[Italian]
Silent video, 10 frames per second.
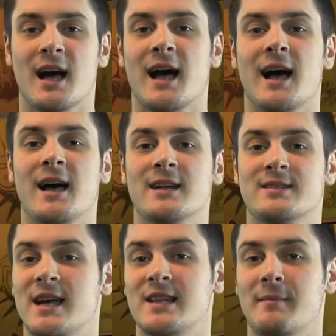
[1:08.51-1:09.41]
a
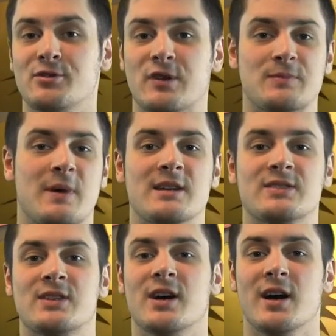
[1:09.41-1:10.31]
Zelda Majora's
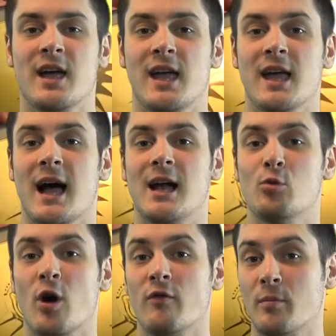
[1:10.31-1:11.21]
Mask e al
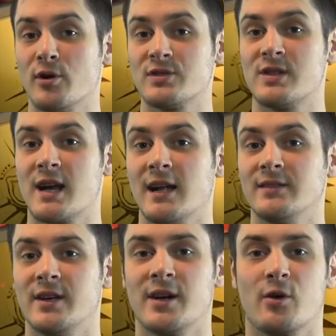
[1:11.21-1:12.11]
nuovo Monster
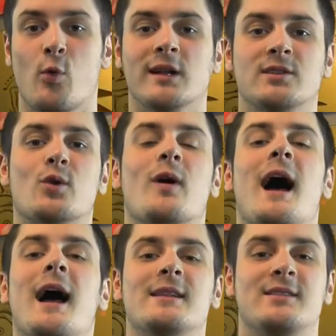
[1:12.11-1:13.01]
Hunter 4
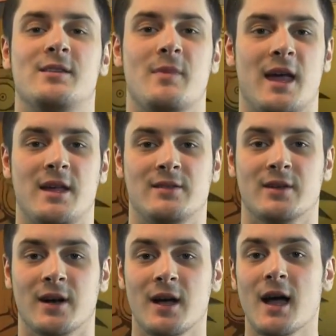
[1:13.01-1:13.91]

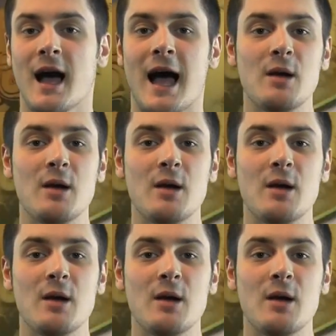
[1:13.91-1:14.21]
Ultimate